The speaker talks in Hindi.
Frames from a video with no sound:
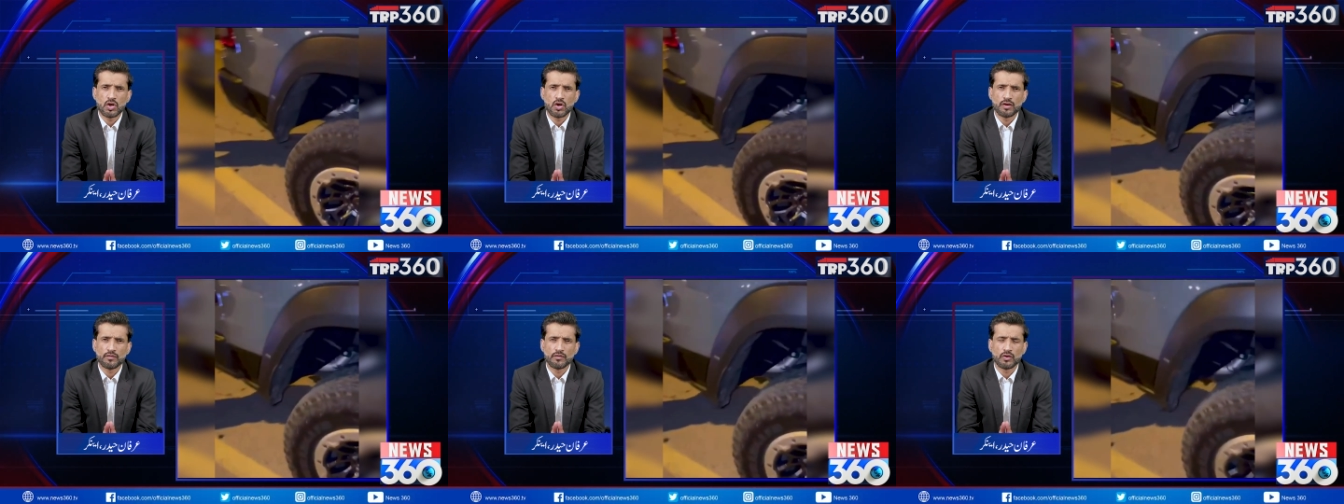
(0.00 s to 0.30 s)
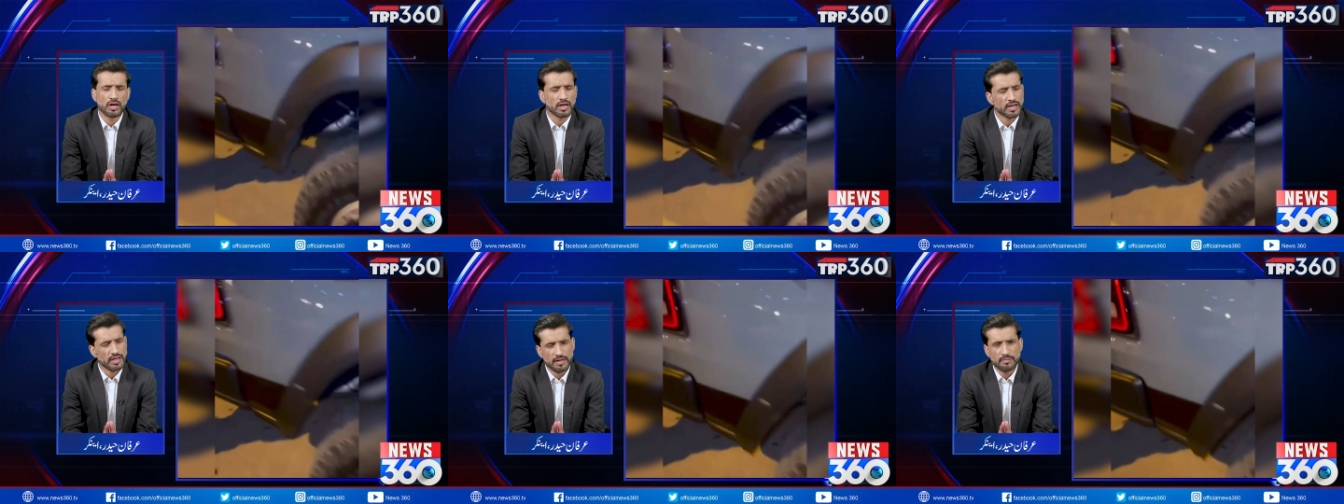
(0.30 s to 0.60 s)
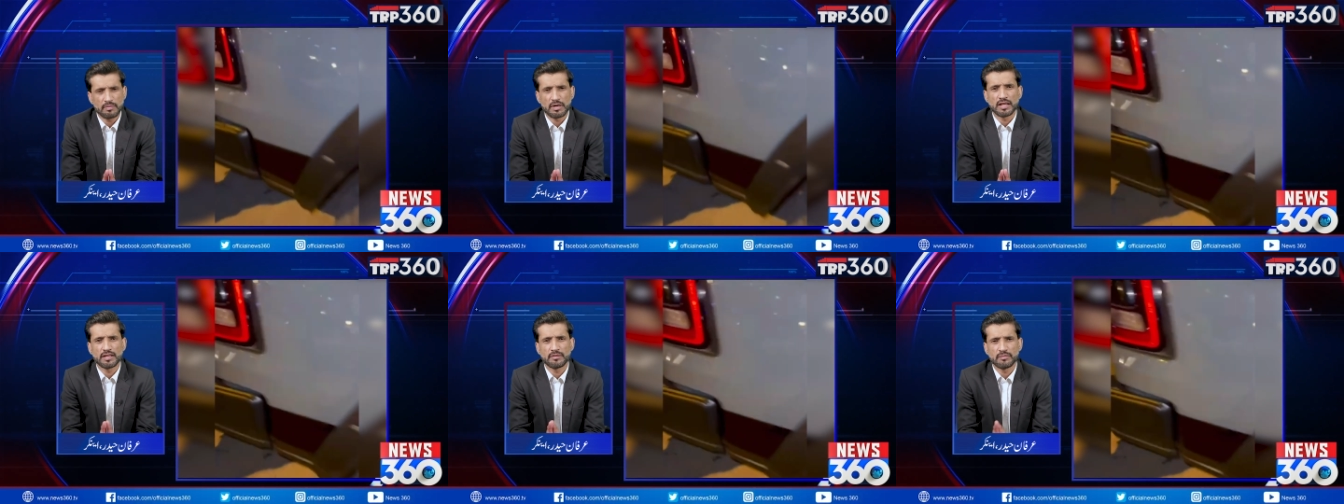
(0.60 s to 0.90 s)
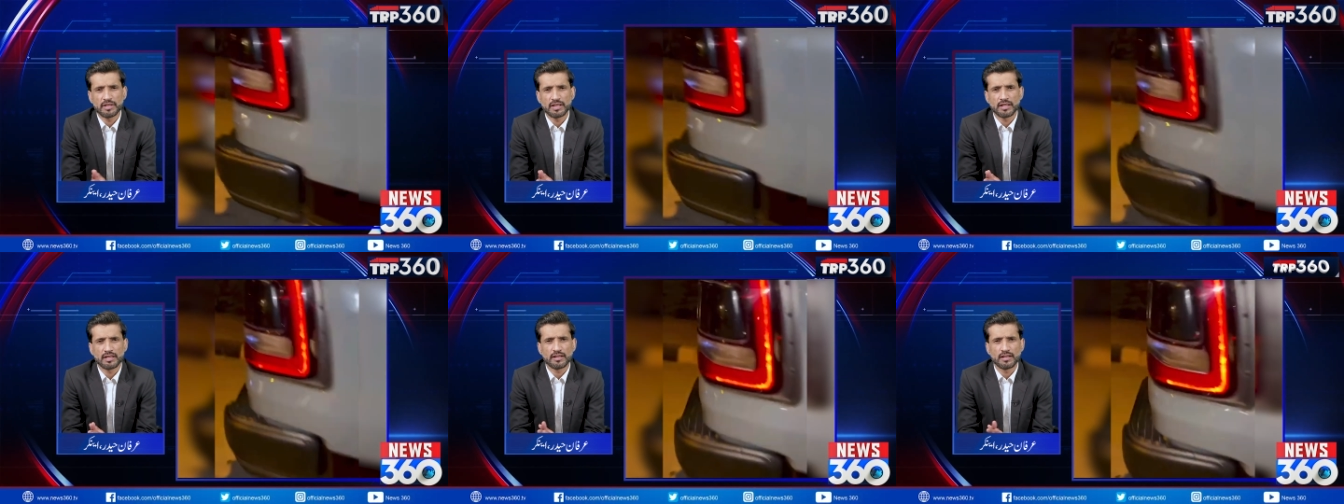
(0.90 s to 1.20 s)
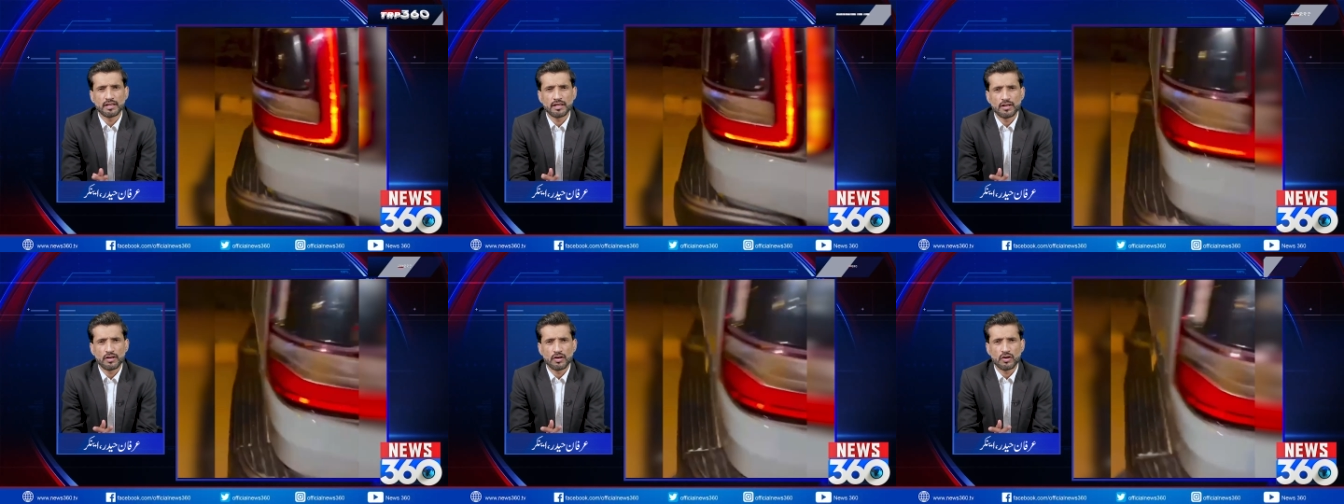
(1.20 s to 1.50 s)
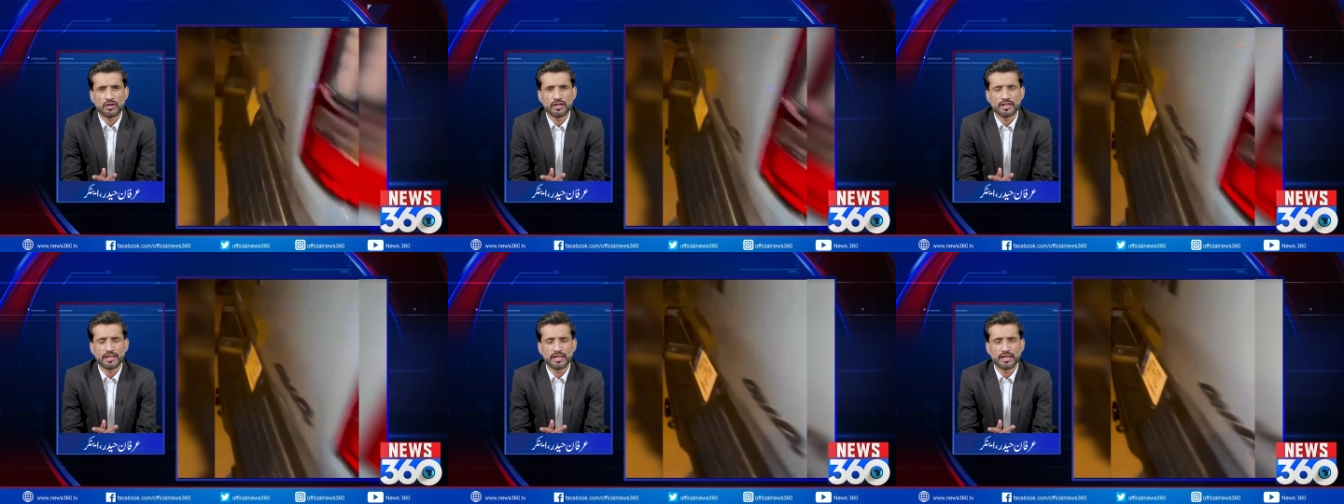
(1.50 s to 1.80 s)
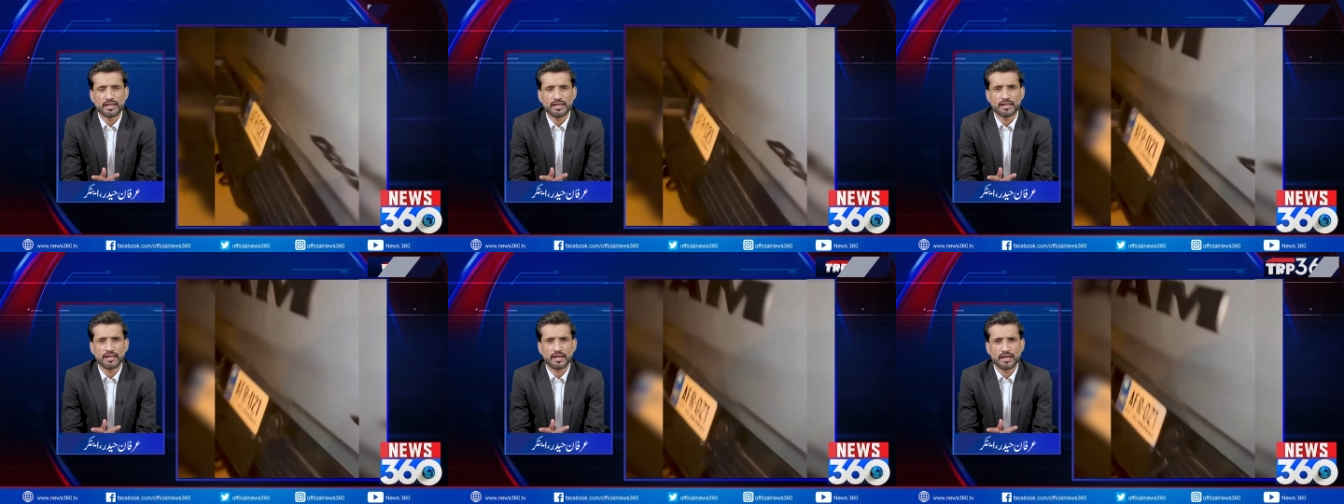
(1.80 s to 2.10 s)
और वो गरीब आदमी है और
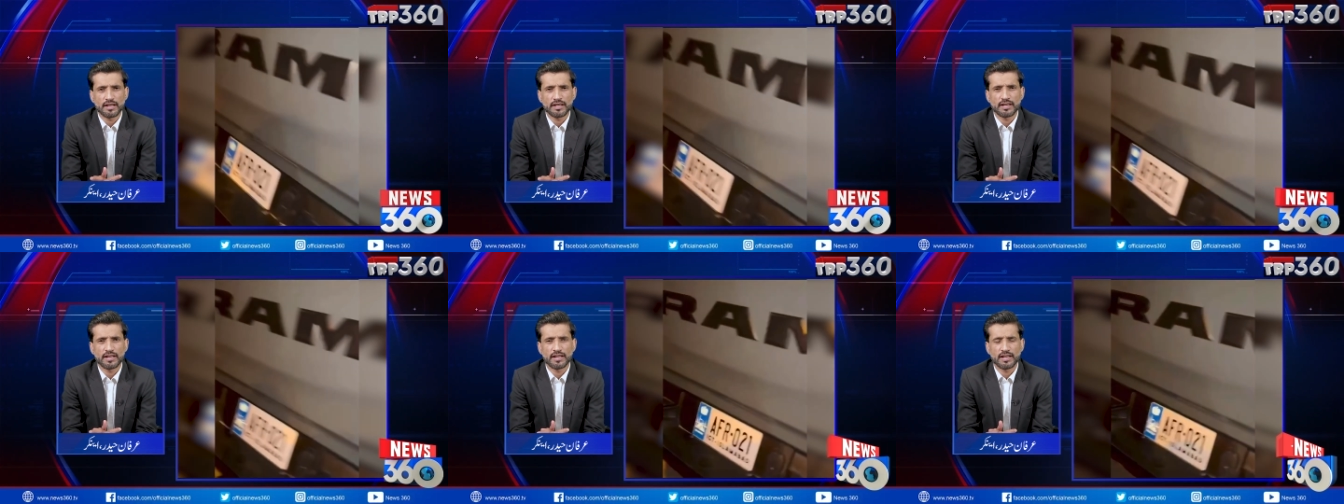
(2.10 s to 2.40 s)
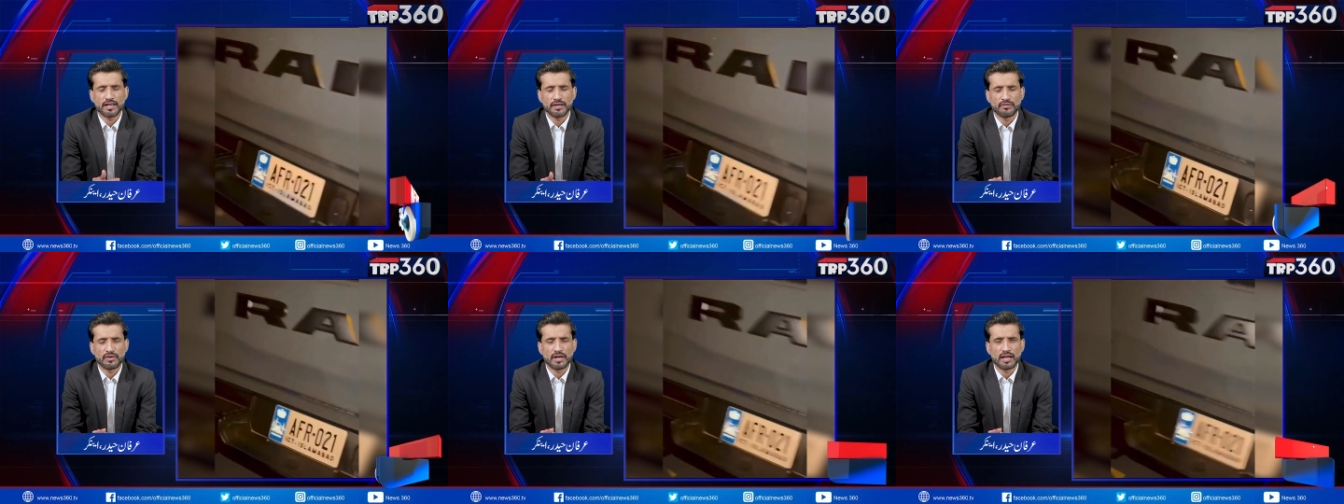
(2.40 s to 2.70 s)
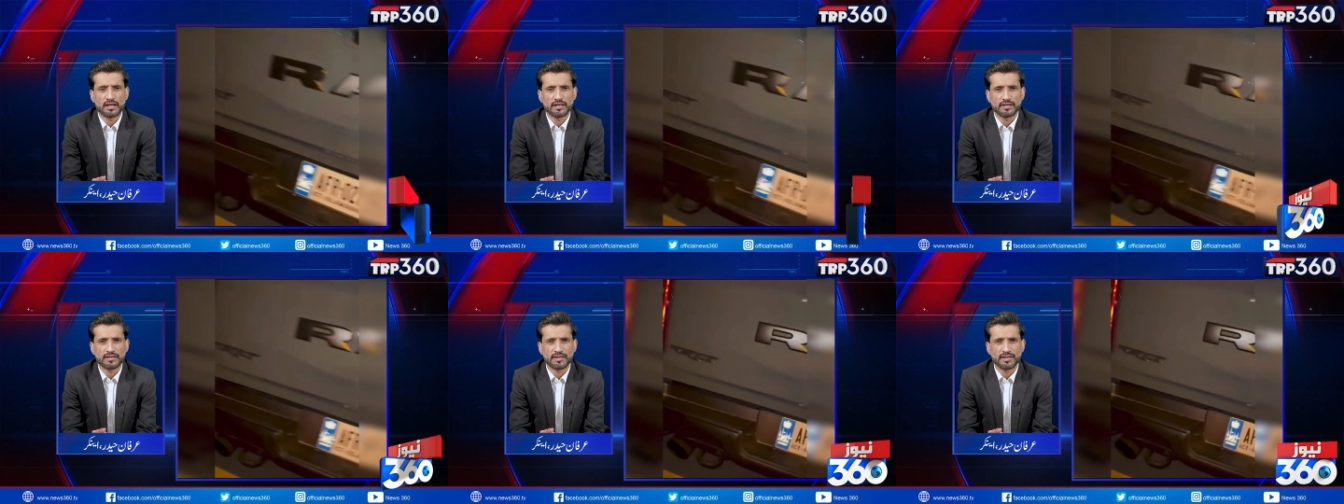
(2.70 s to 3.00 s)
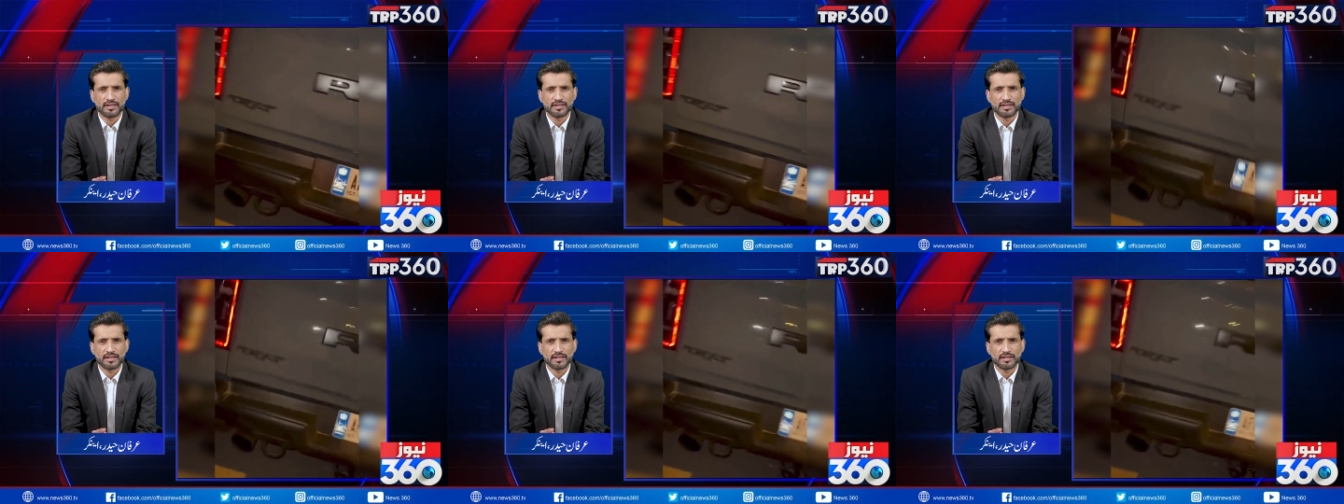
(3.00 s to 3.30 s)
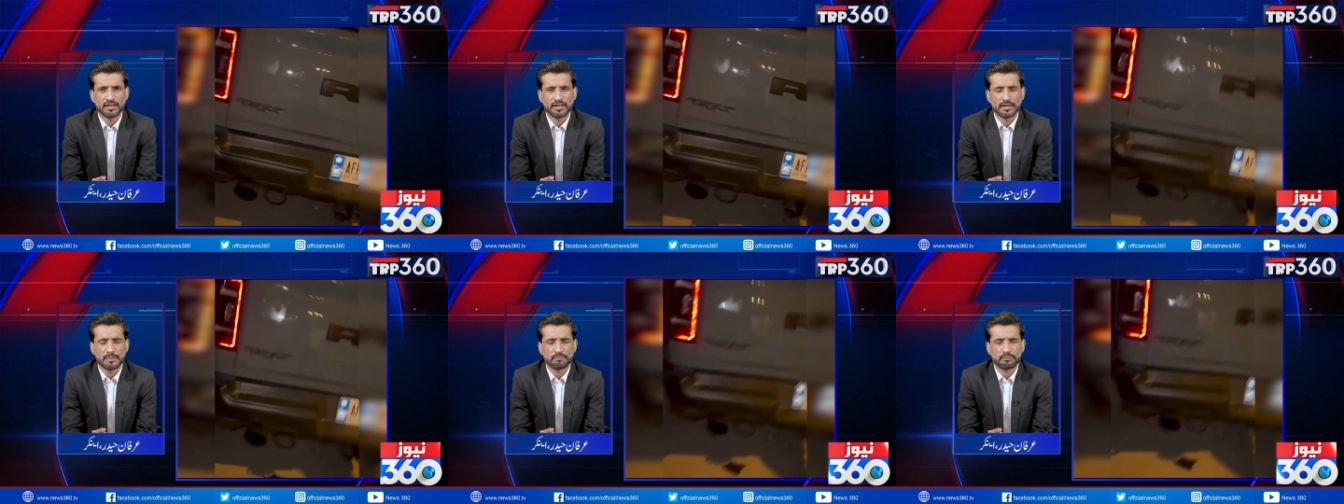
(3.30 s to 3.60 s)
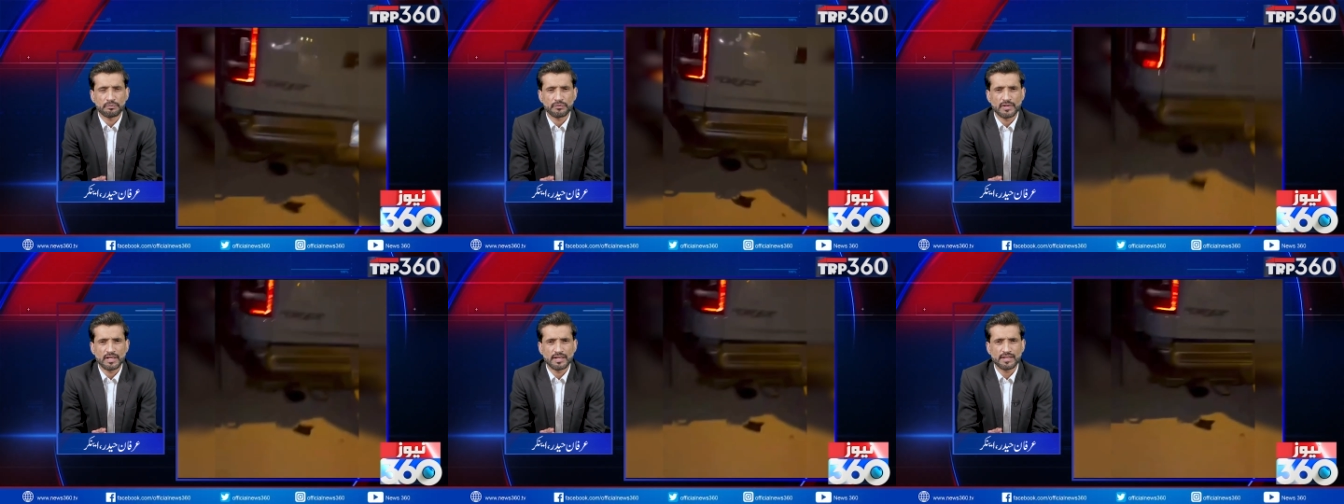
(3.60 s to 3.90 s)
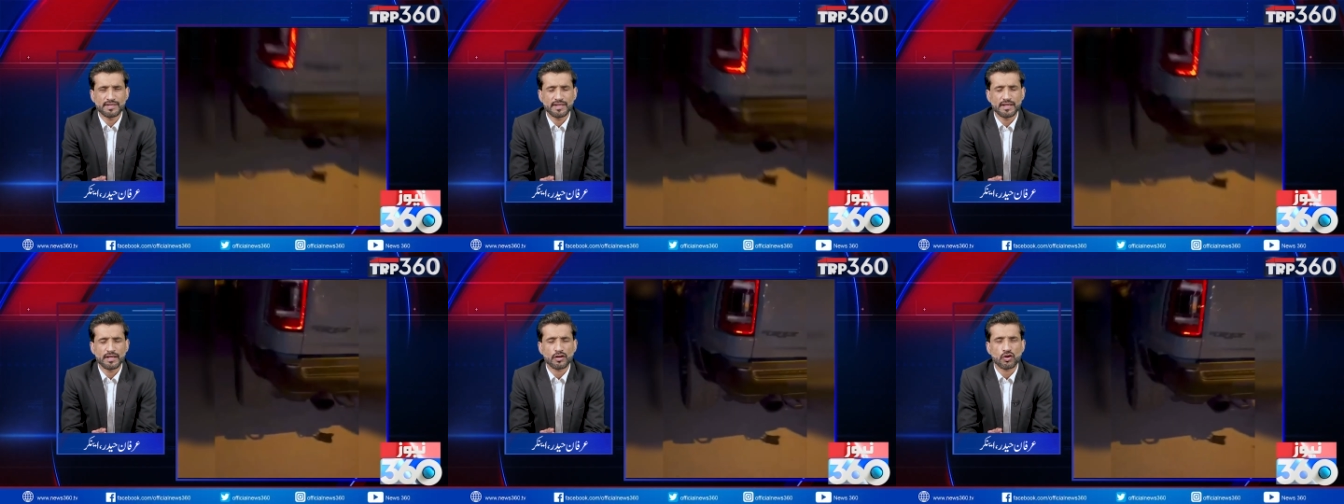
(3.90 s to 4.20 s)
ये घर की किफ़ालत करता था
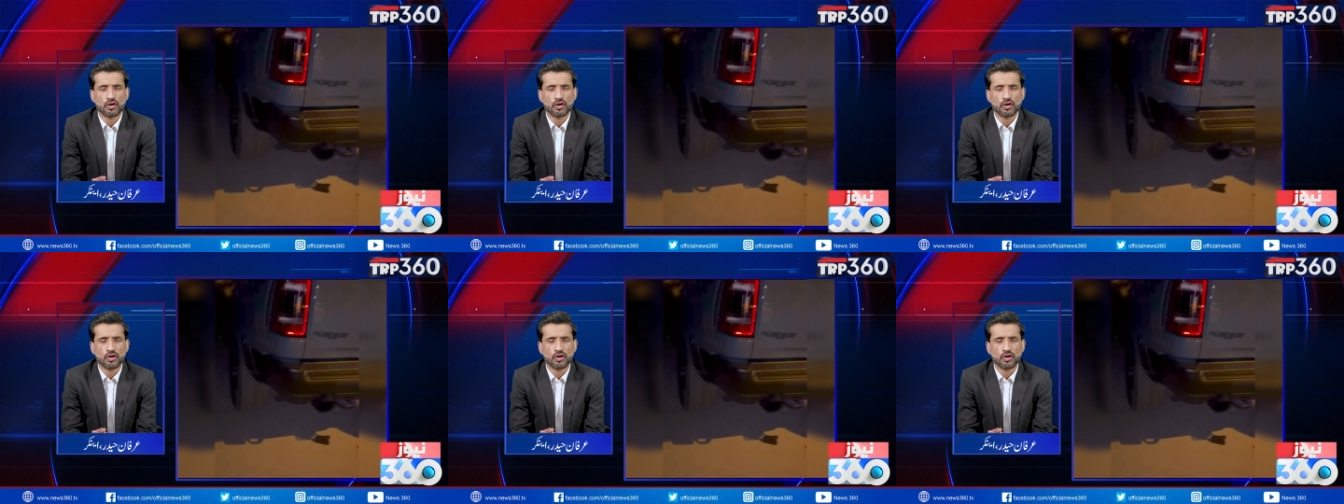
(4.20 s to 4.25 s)
इसे